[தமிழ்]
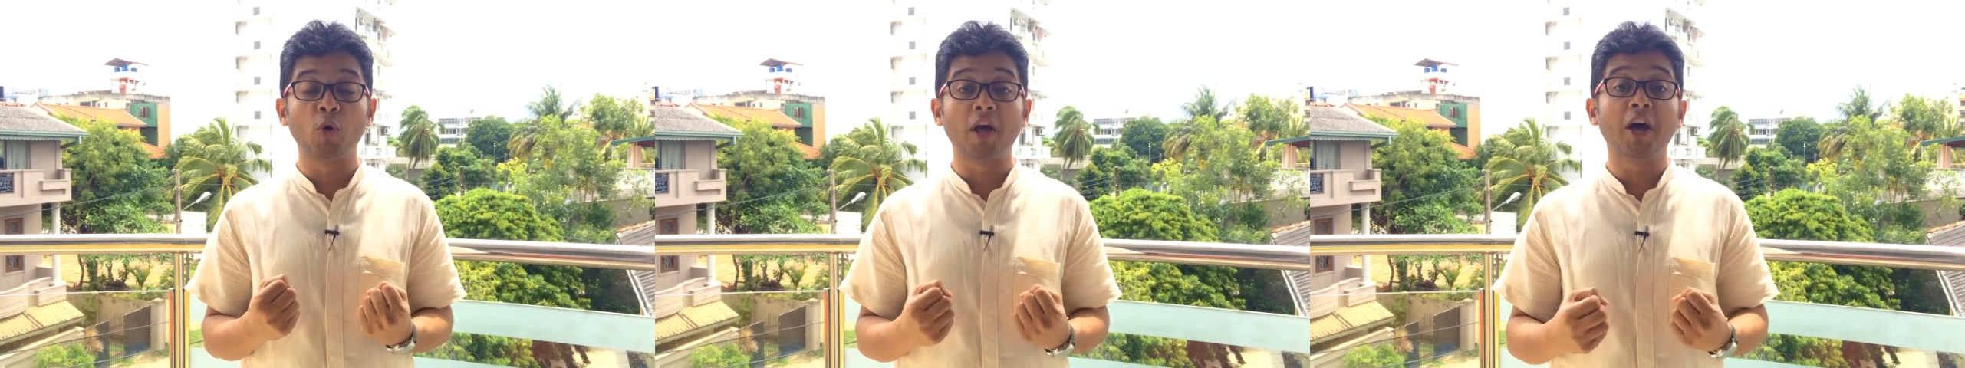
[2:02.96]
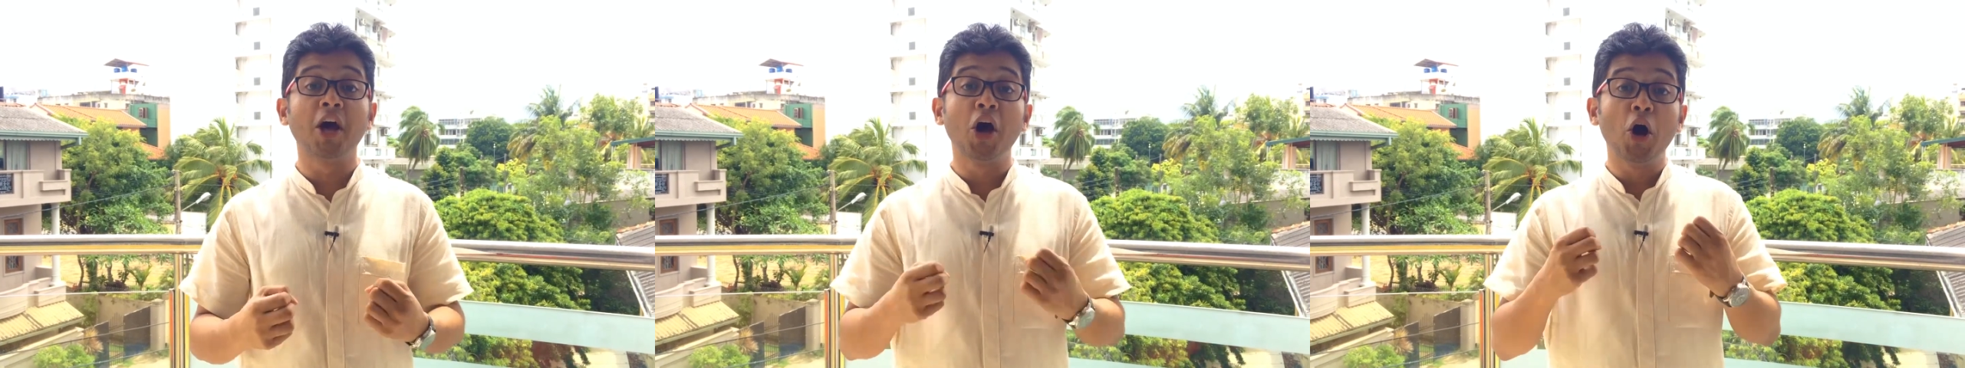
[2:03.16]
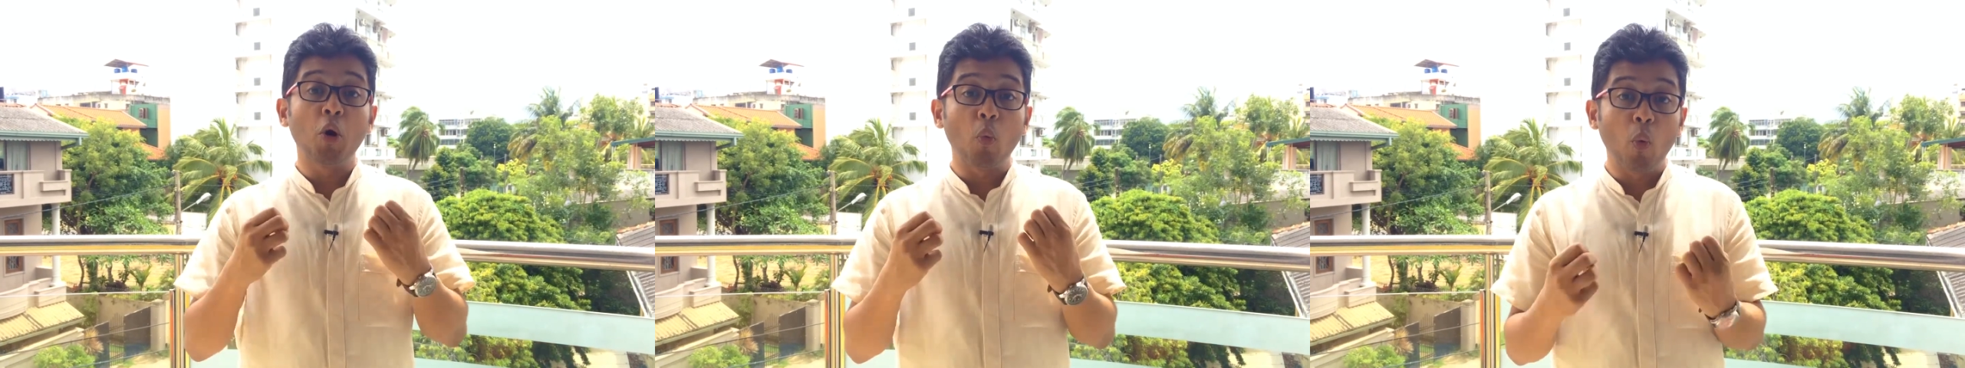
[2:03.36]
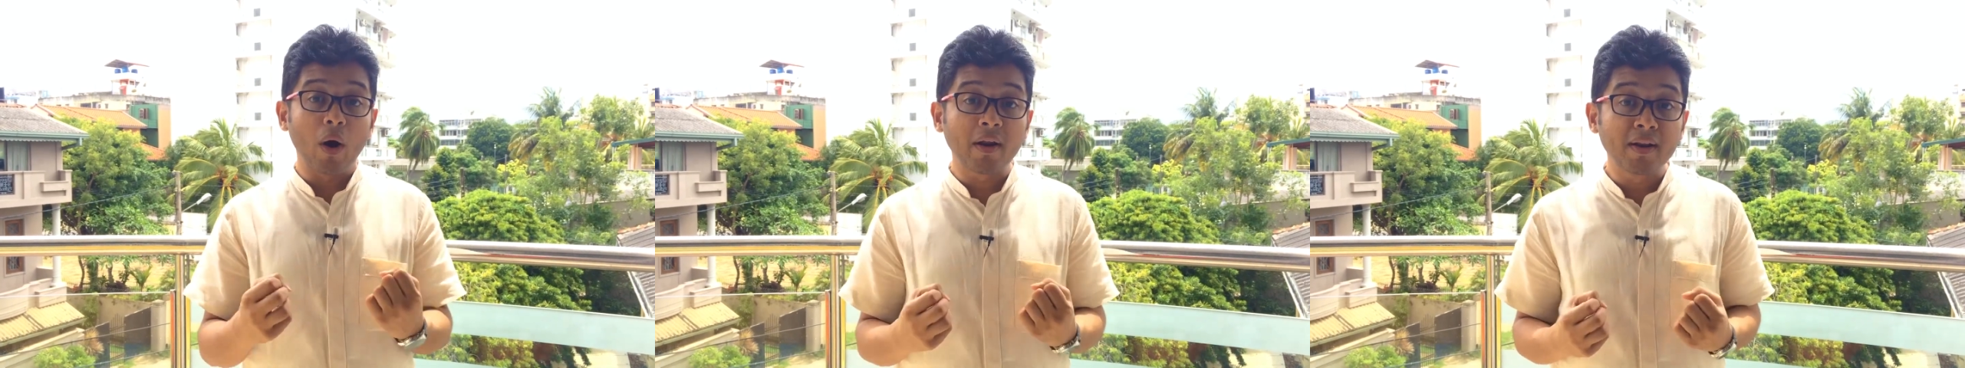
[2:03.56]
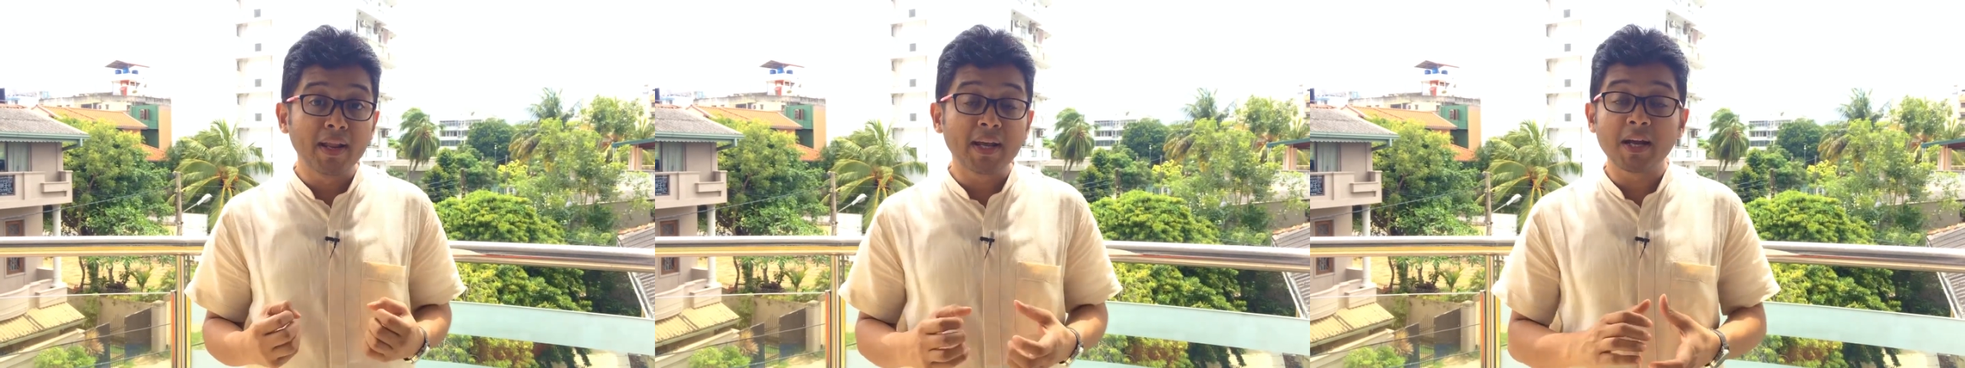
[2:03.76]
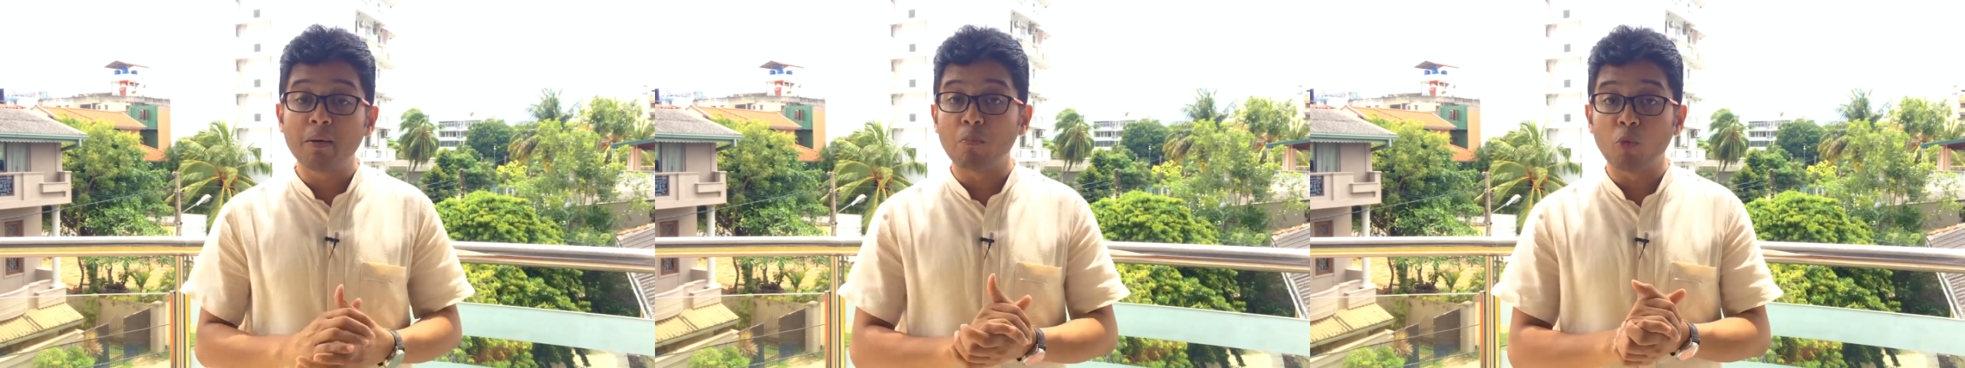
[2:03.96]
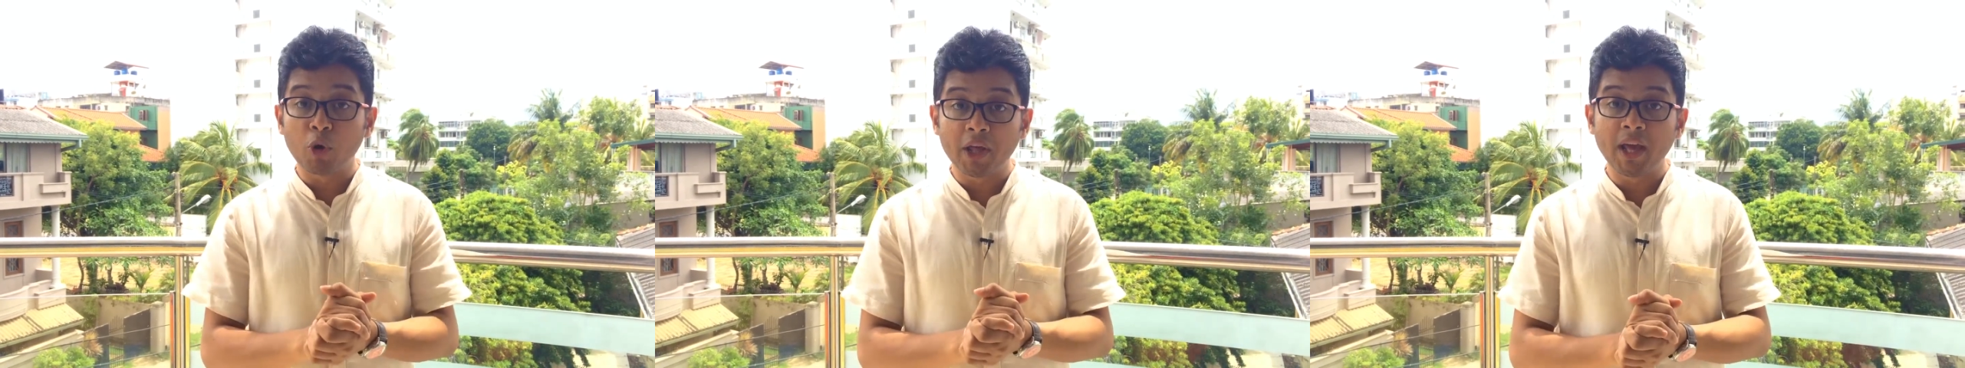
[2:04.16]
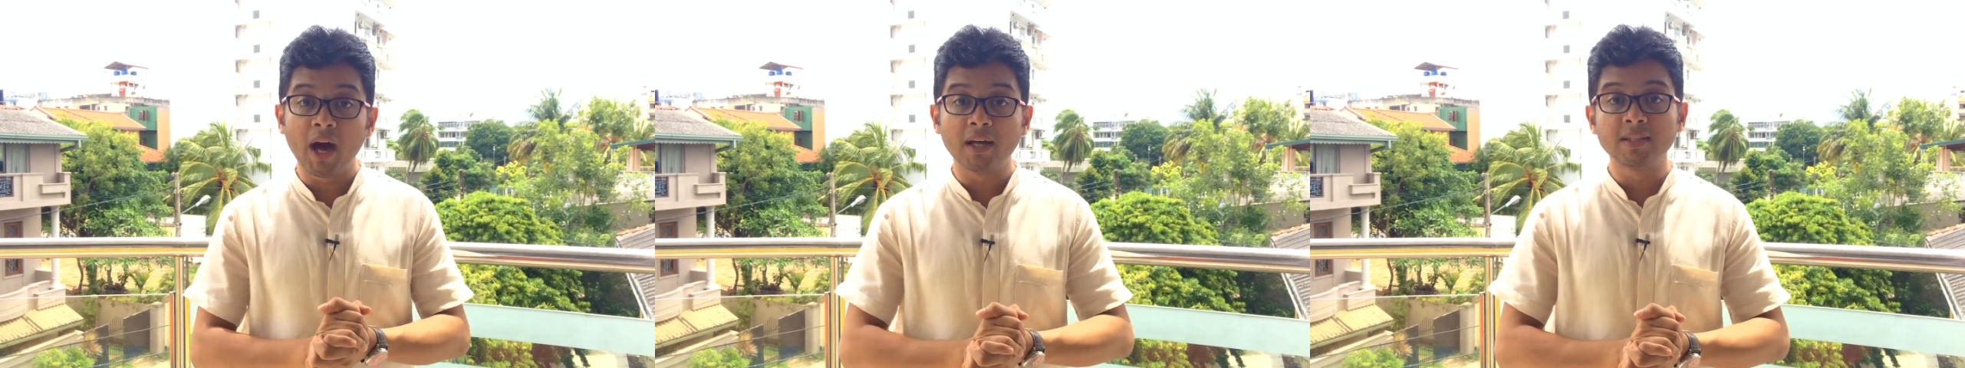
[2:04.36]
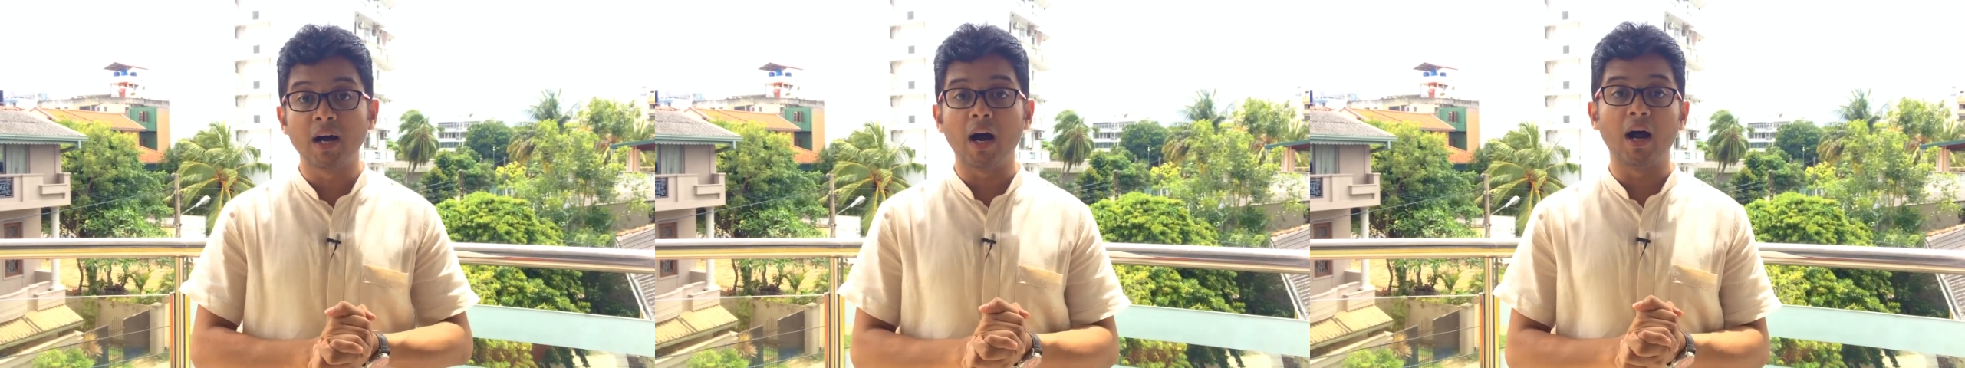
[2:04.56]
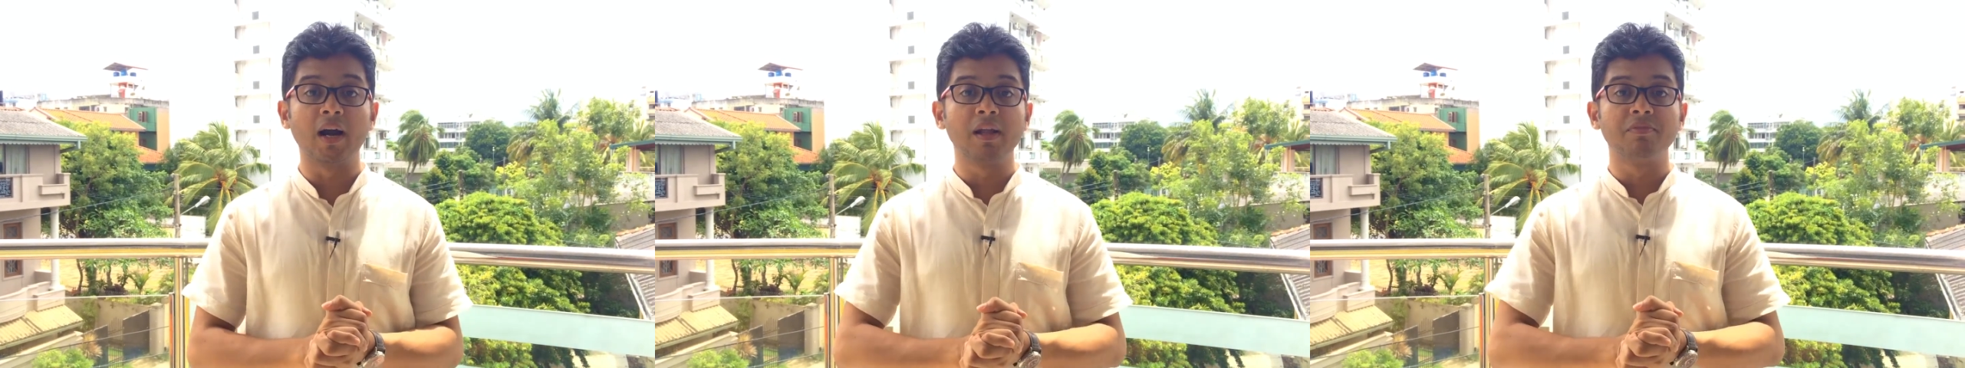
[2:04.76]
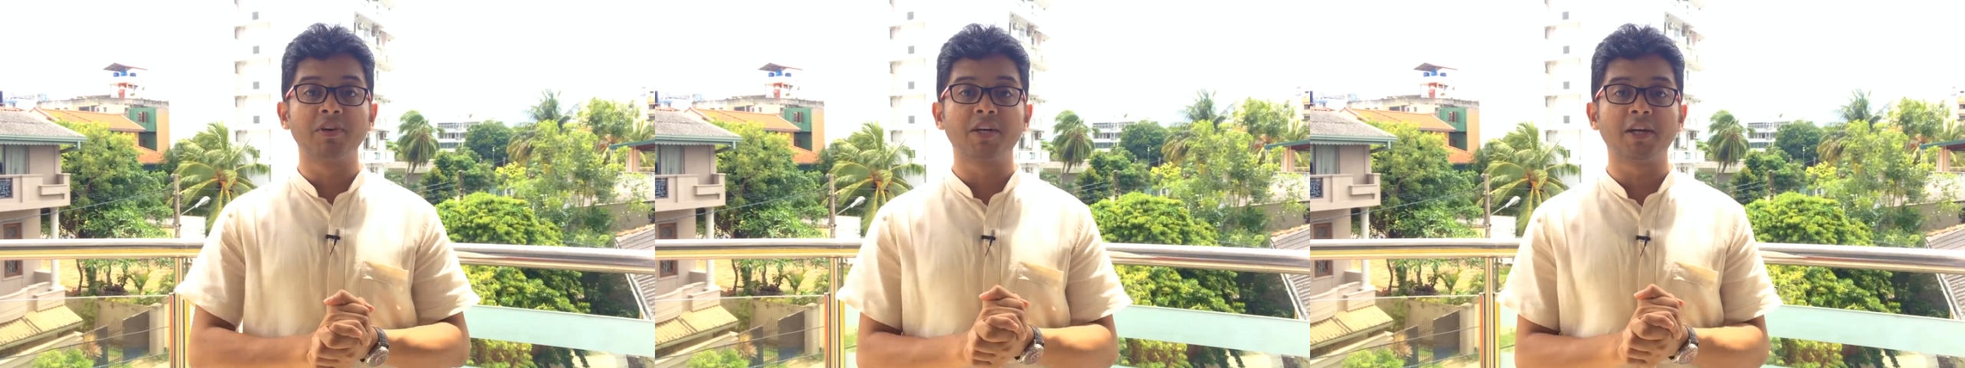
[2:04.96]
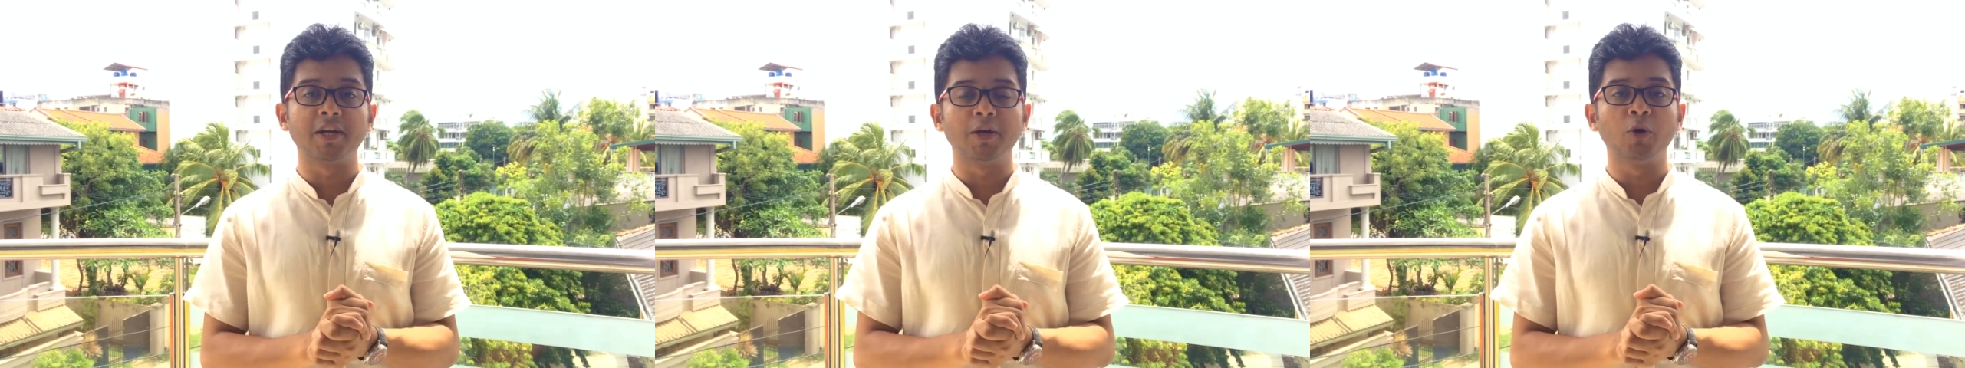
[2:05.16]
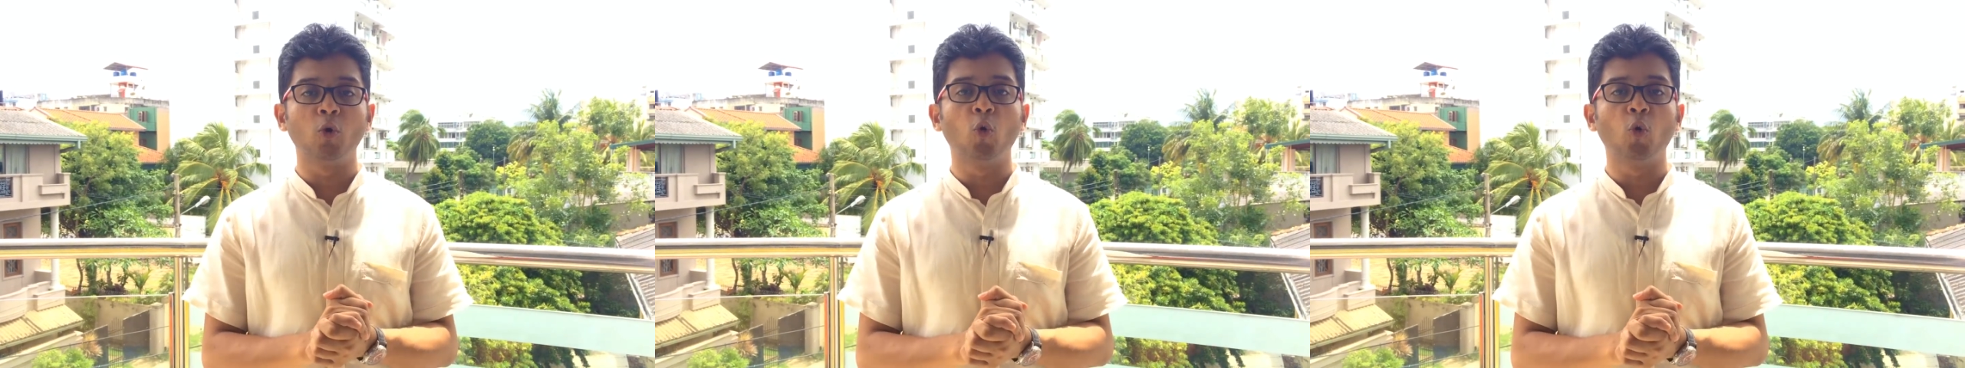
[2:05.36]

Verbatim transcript: கூட வர்ணிக்க முடியாத அளவுக்கு